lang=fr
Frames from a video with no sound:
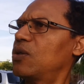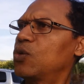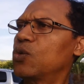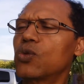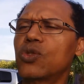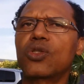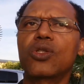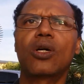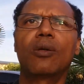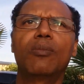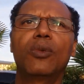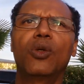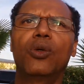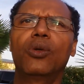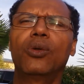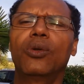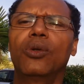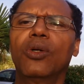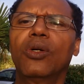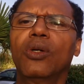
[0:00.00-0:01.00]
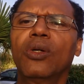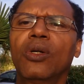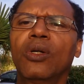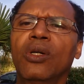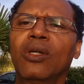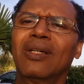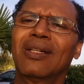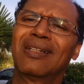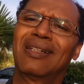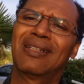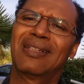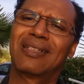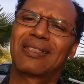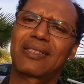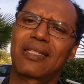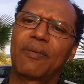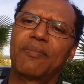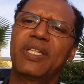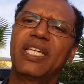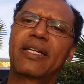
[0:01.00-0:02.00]
Nous sommes le
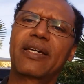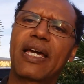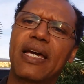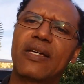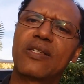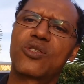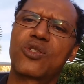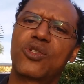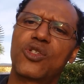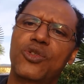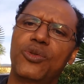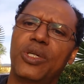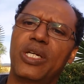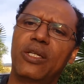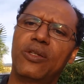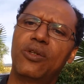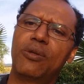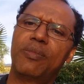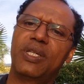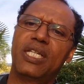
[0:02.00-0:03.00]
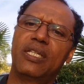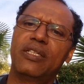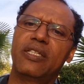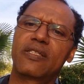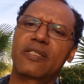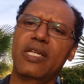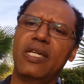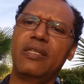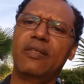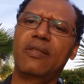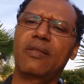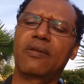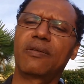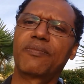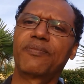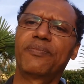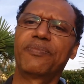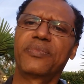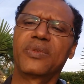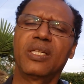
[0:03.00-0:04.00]
samedi 15 juillet 2017
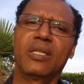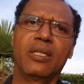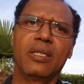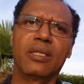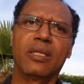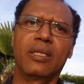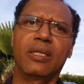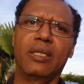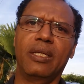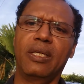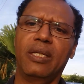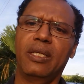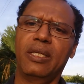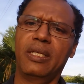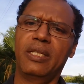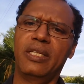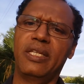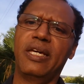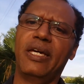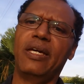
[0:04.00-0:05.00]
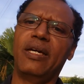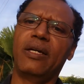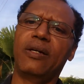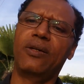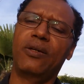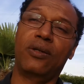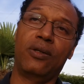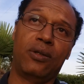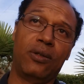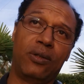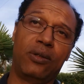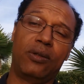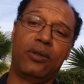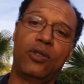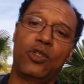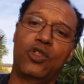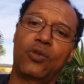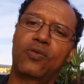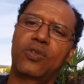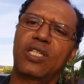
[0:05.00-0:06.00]
et hier,
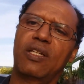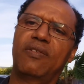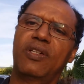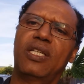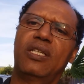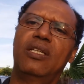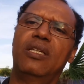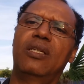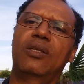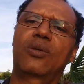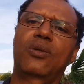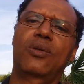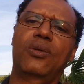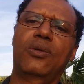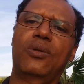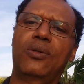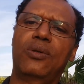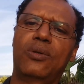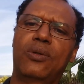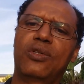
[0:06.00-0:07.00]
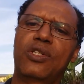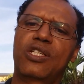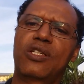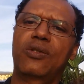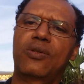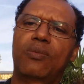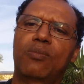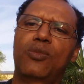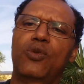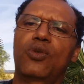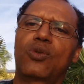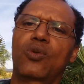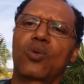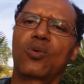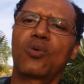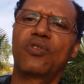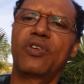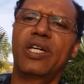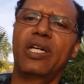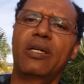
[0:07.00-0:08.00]
euh, je vous avais dit que je me
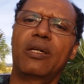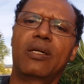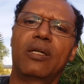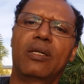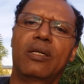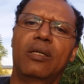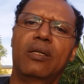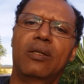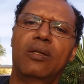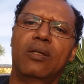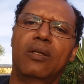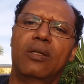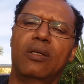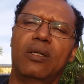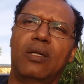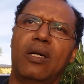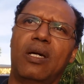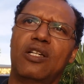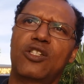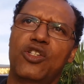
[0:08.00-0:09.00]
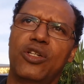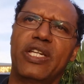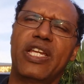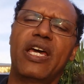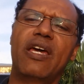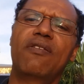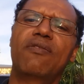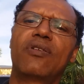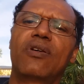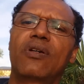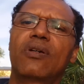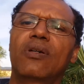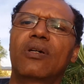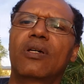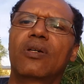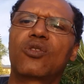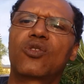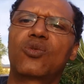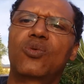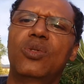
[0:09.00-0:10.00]
trouvais à Genève,
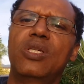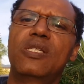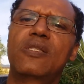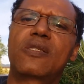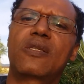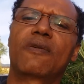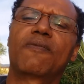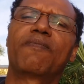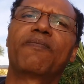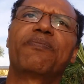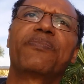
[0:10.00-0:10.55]
en Suisse,